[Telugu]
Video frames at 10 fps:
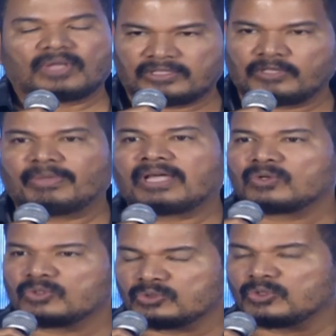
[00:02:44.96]
అతని
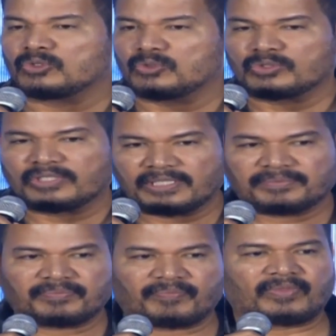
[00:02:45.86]
బ్యాక్గ్రౌండ్ స్కోర్ చూస్తే
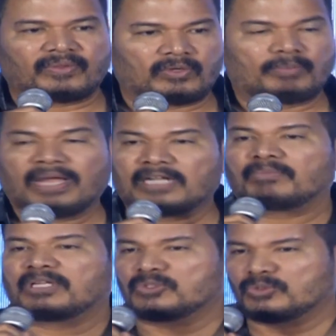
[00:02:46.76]
ఒక
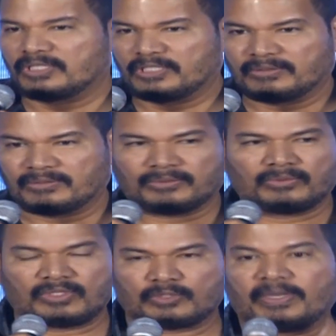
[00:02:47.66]
బ్యాట్మ్యాన్ చూసేటట్టు
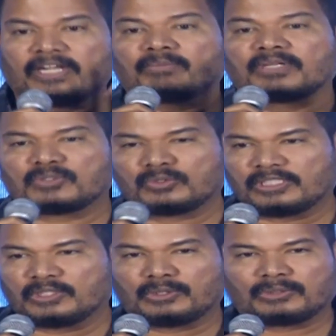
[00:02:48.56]
ఒక స్పైడర్ మ్యాన్
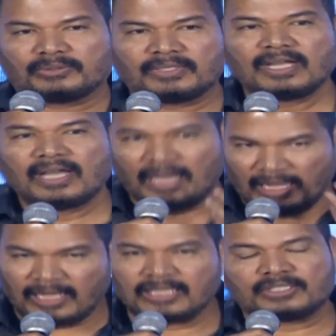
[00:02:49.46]
చూసేటట్టు
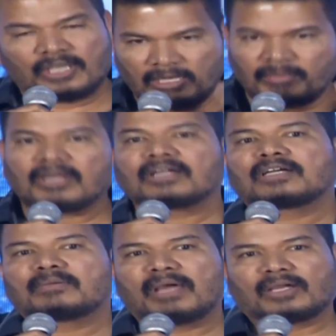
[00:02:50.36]
అలాగా చాలా బాగా
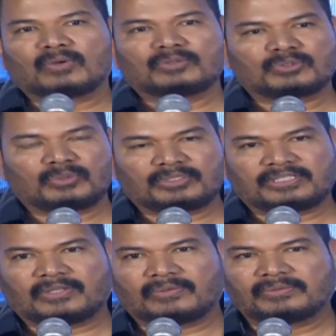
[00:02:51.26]
బ్యాక్గ్రౌండ్ స్కోర్
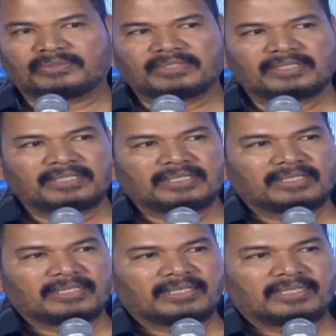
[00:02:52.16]
ఇచ్చారు
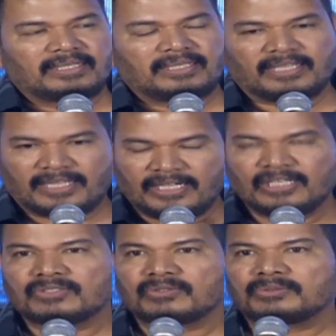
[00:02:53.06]
ఈ
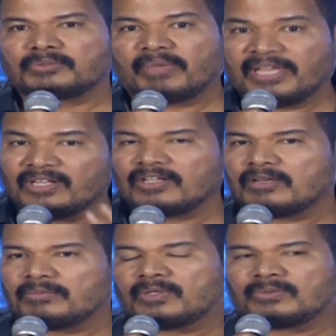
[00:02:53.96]
క్రెడిట్స్ మెయిన్గా
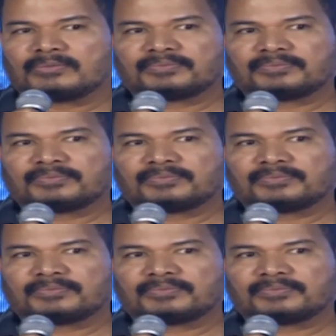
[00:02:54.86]
మనం